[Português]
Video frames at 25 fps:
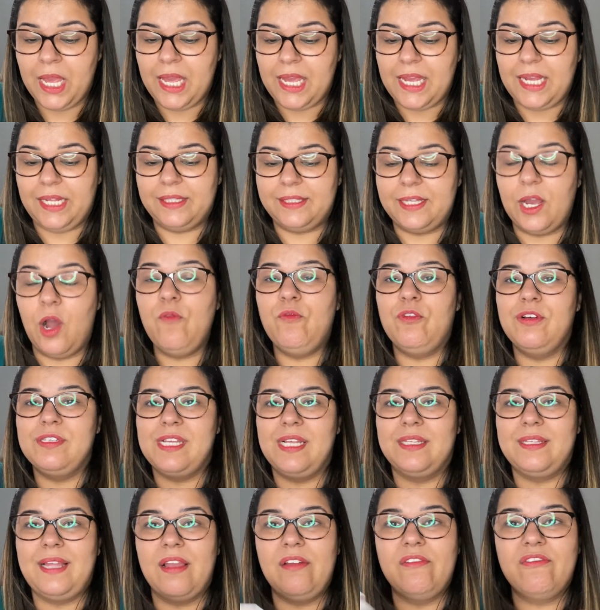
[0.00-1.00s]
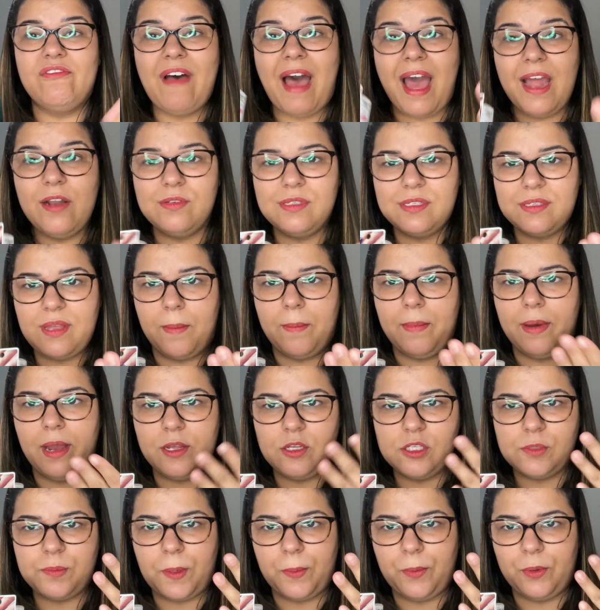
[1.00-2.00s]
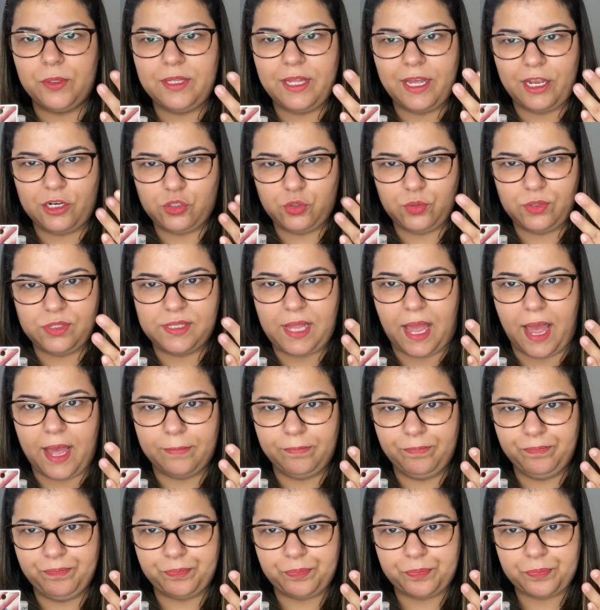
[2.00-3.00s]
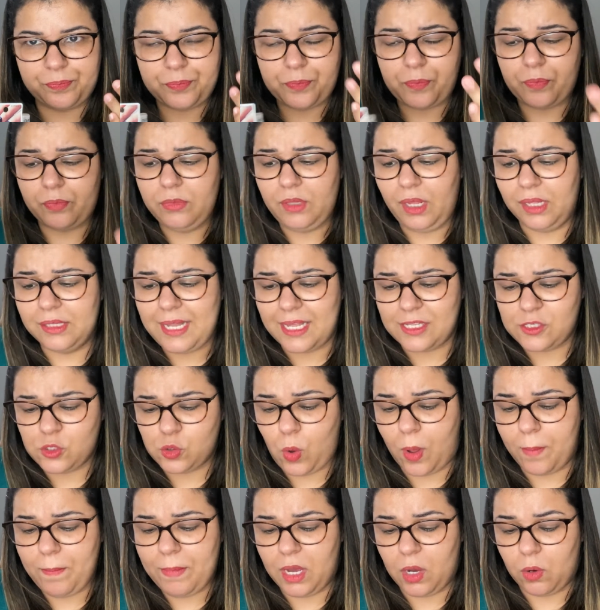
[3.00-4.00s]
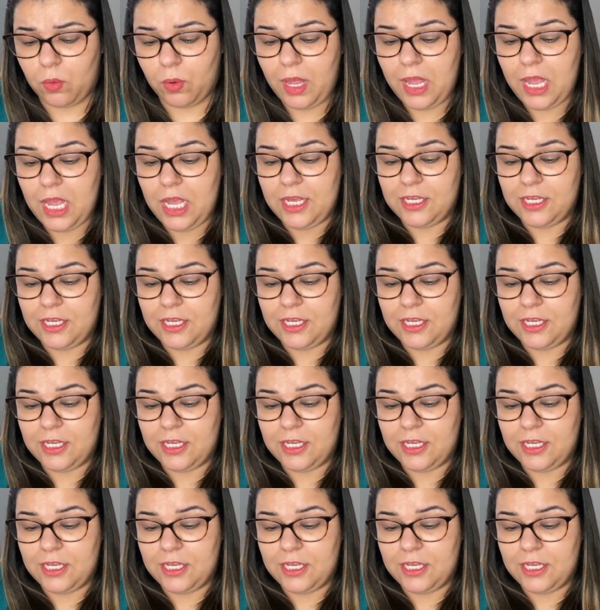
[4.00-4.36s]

Então, você tem vários tamanhos para poder ajustar na sua mão.